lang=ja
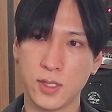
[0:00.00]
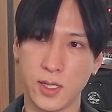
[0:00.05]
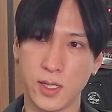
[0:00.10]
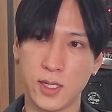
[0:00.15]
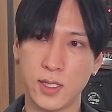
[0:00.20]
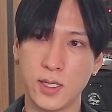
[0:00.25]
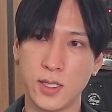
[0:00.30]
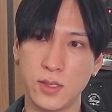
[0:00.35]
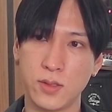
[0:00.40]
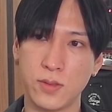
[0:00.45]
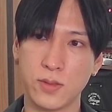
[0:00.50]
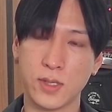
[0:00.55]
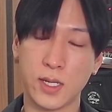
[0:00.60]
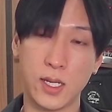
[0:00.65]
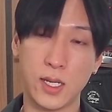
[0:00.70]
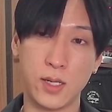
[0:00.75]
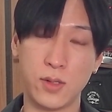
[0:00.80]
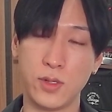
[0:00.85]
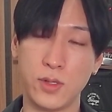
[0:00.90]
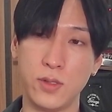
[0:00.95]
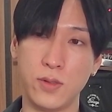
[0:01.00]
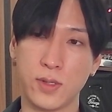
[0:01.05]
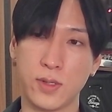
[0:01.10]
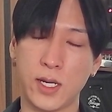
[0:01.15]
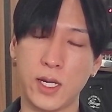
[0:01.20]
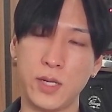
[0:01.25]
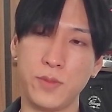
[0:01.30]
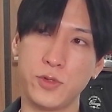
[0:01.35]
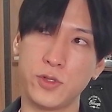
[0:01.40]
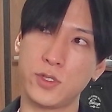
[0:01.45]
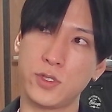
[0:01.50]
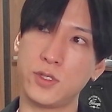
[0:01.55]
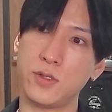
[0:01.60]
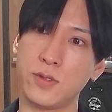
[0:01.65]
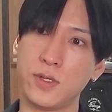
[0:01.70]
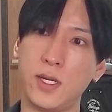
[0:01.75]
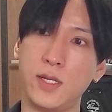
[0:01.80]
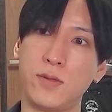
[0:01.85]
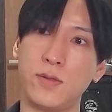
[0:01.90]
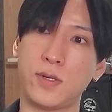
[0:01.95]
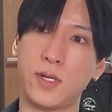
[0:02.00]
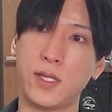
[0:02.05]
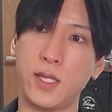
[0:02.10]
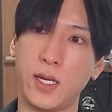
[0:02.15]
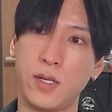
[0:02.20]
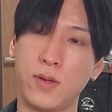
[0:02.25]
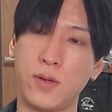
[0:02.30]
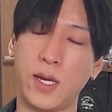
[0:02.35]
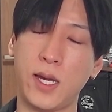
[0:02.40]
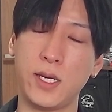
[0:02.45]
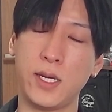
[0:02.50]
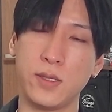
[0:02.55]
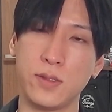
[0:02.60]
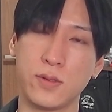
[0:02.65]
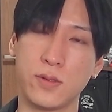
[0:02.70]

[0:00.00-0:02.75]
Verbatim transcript: はい。あの、空売りの買い戻しの件とかね、あの、はい、